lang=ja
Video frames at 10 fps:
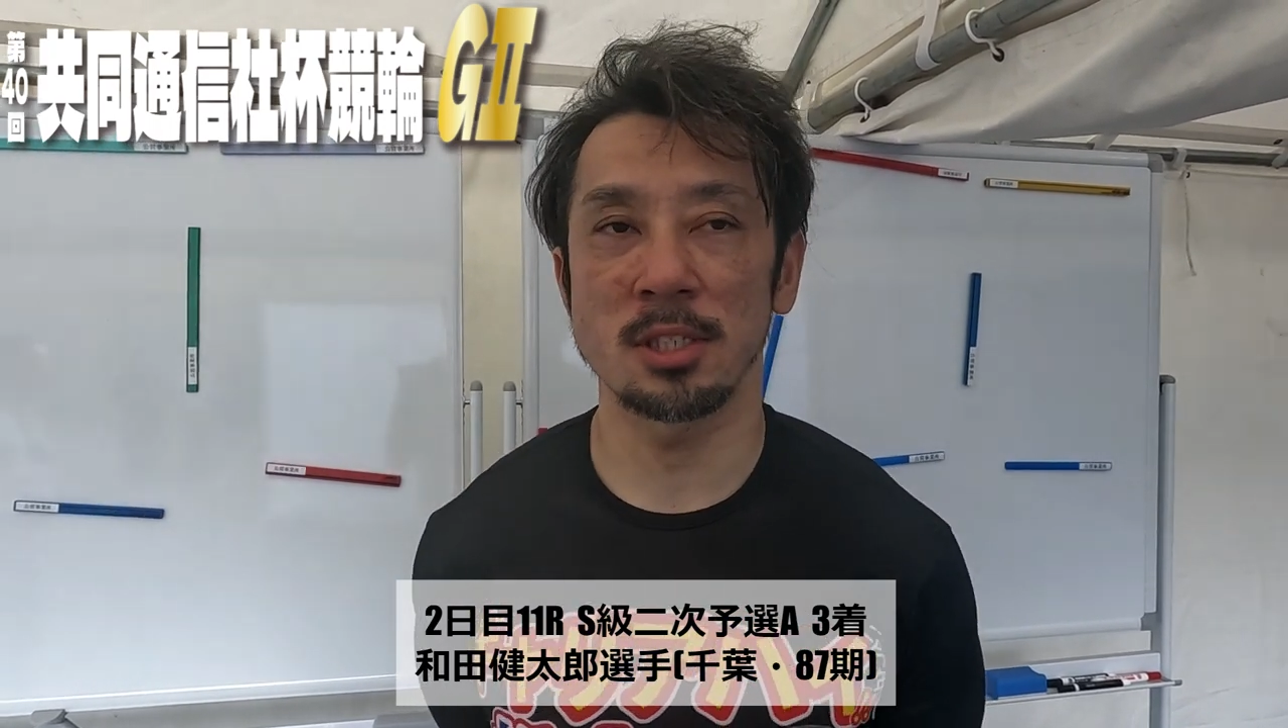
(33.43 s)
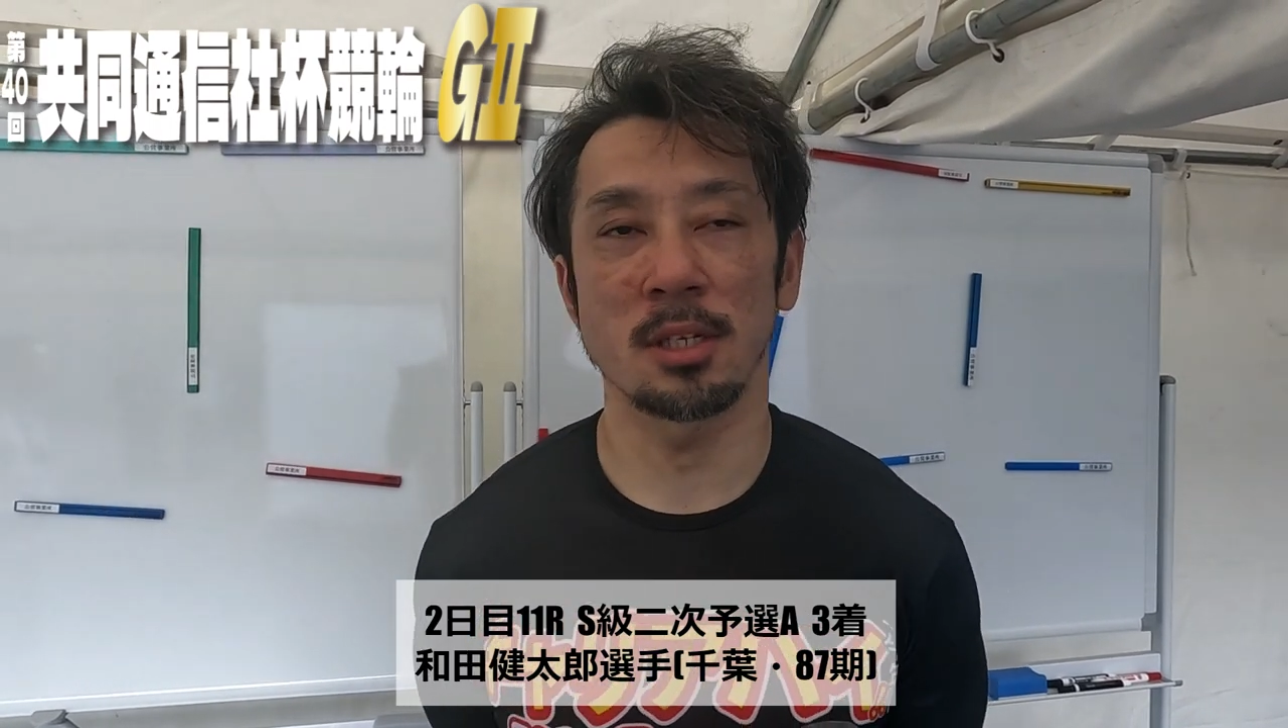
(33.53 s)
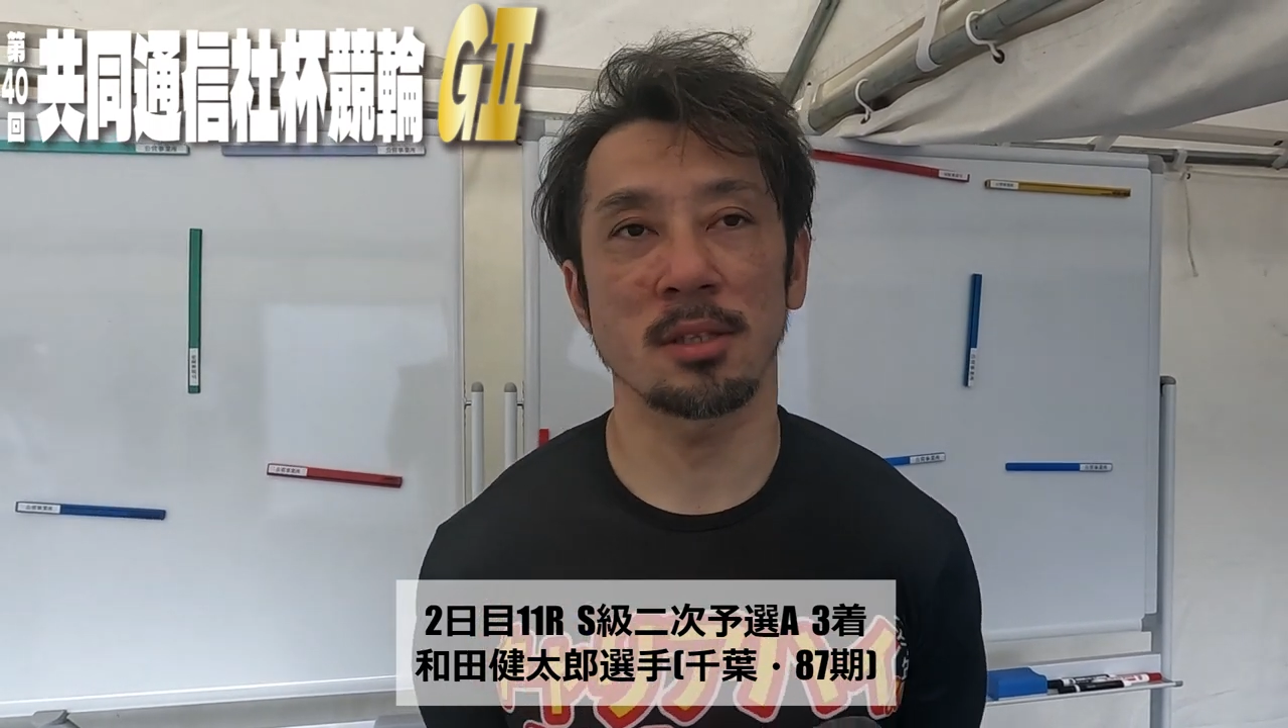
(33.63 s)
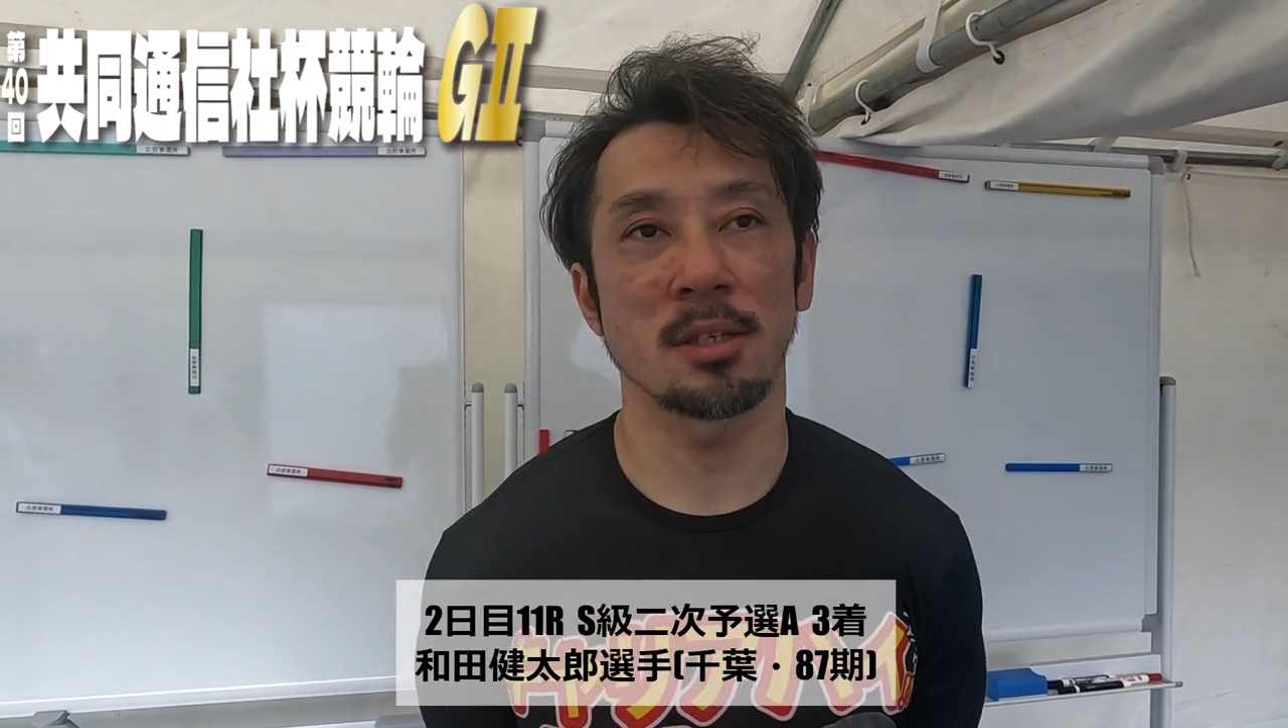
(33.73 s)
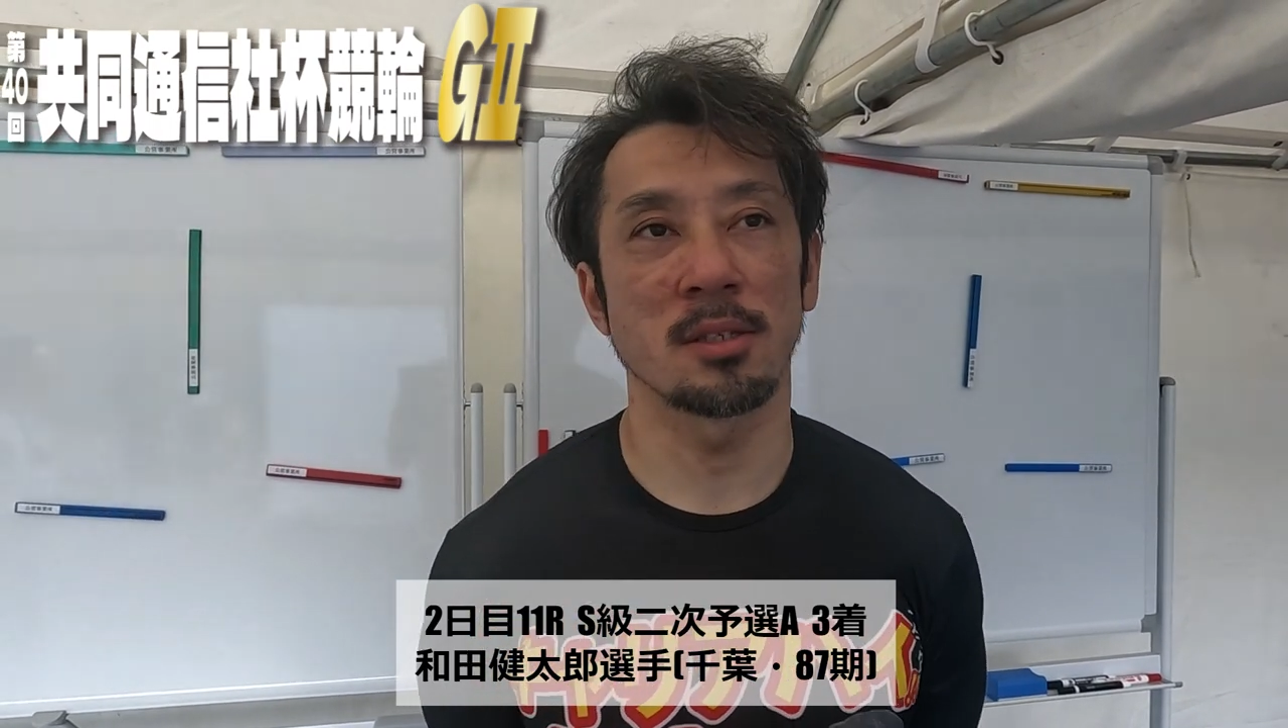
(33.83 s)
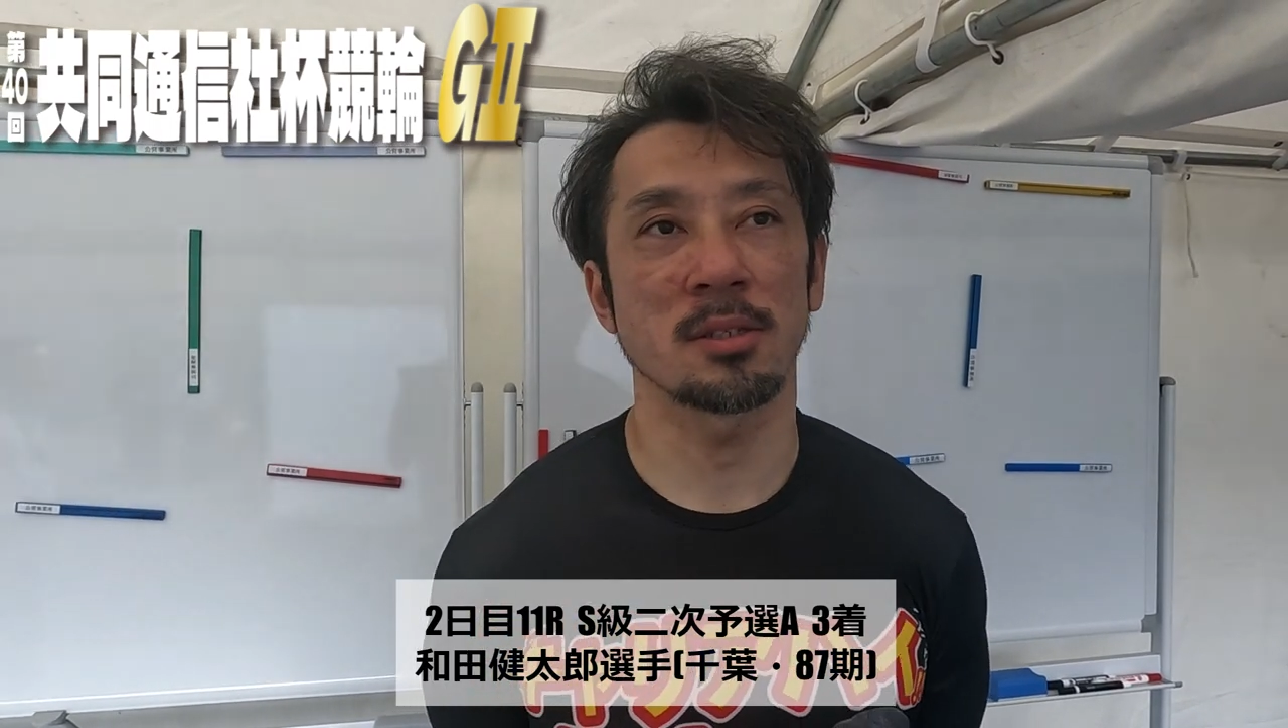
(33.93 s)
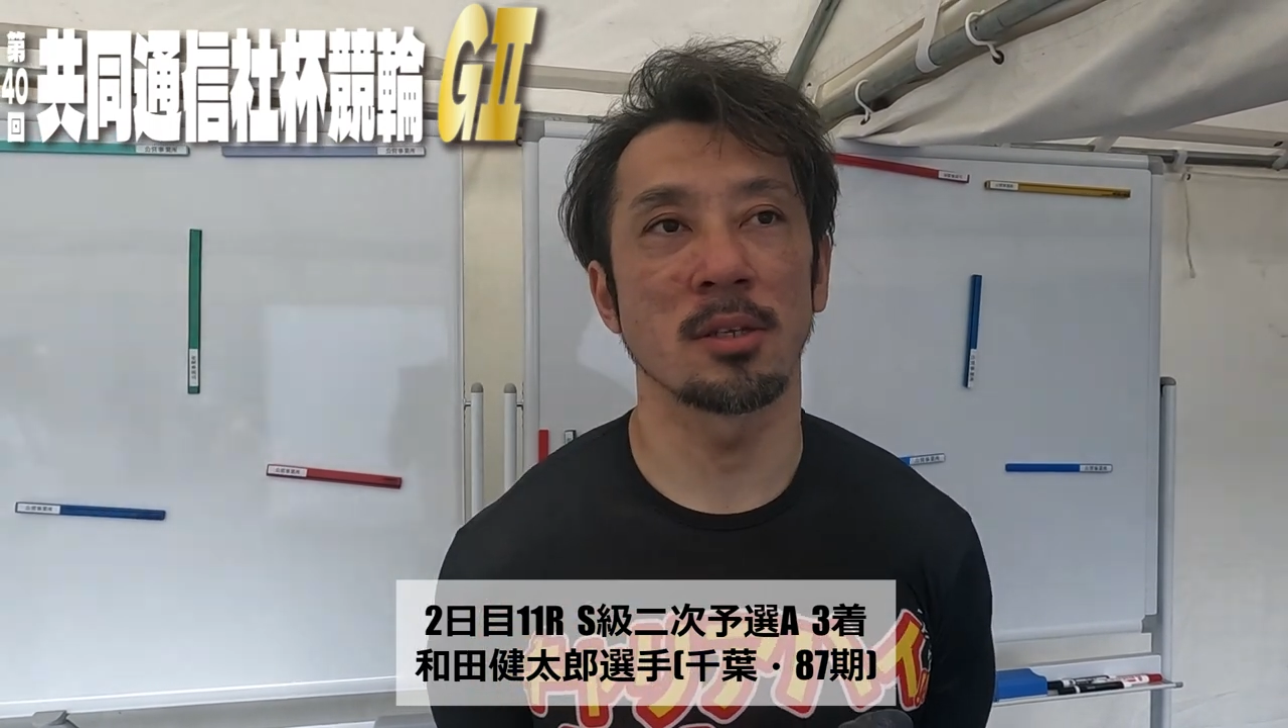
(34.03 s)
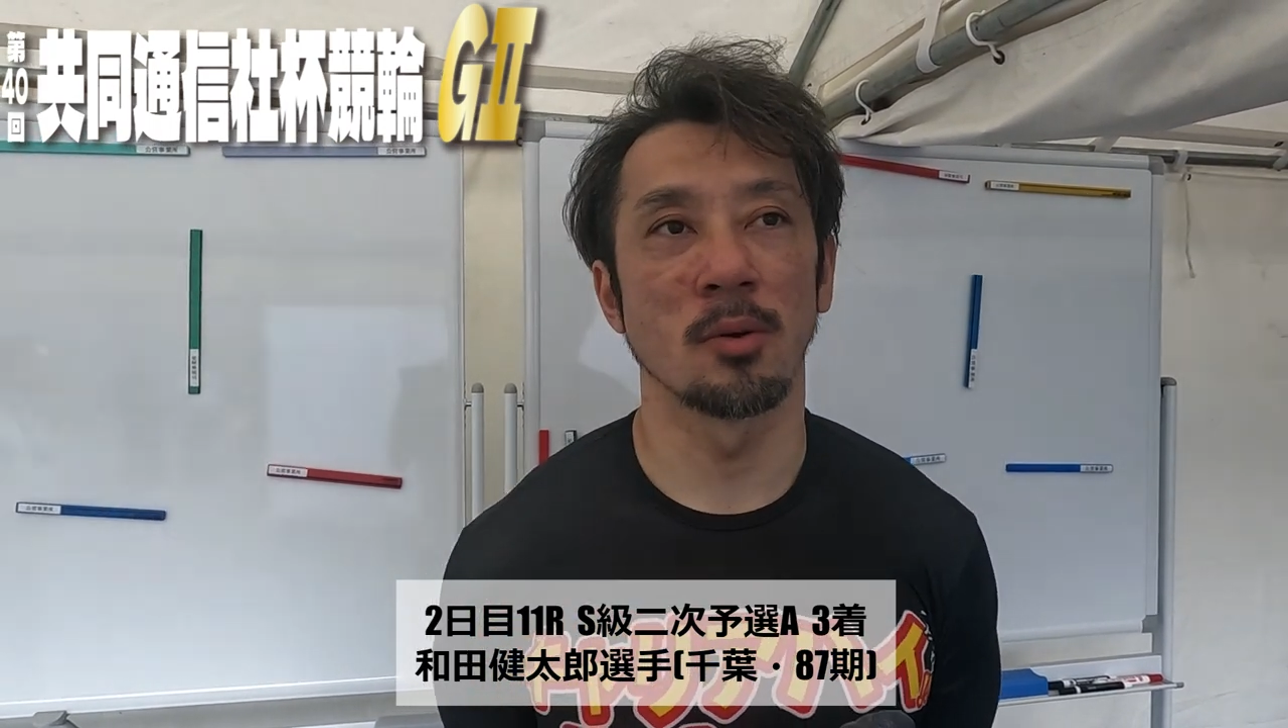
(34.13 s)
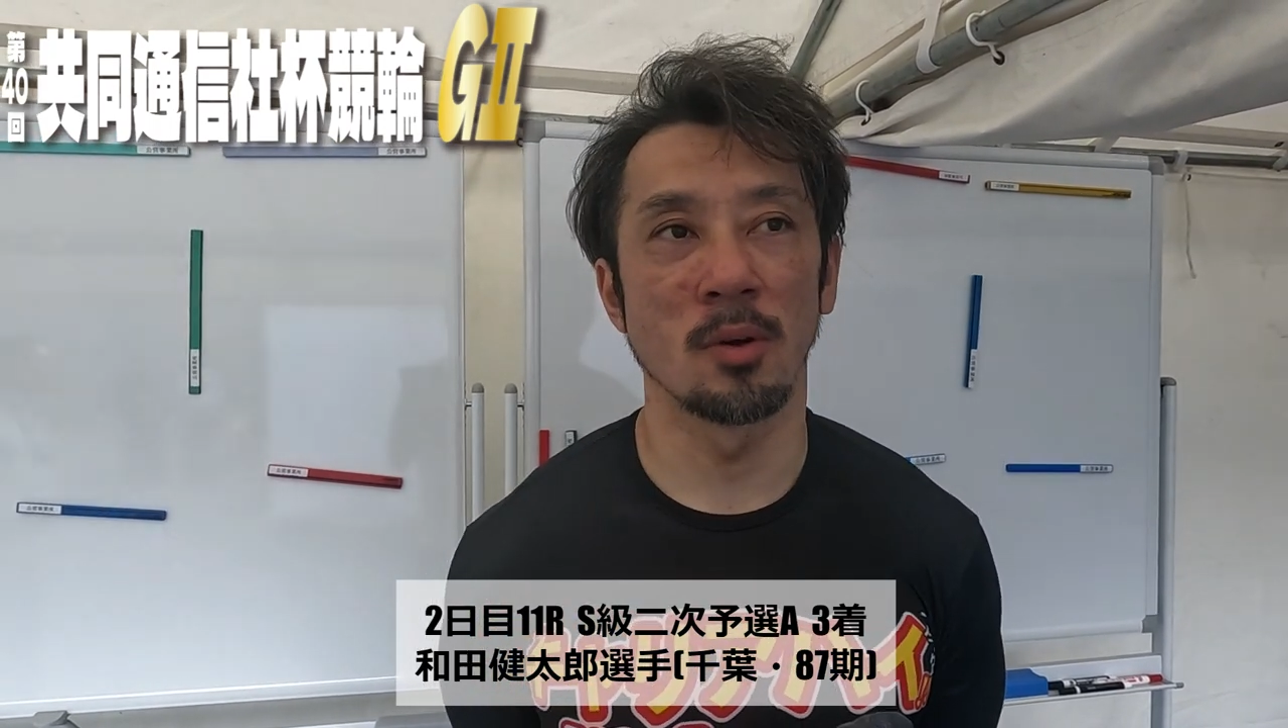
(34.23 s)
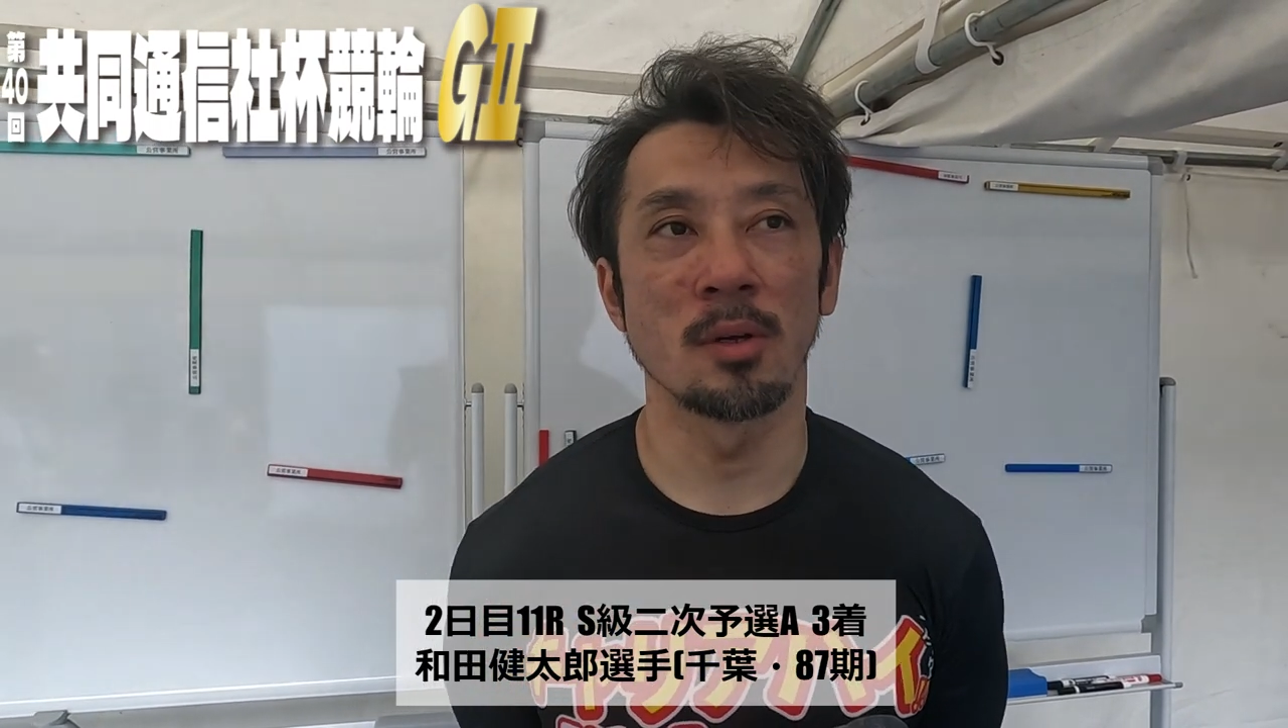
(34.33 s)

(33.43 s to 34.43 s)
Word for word: になったんですけど、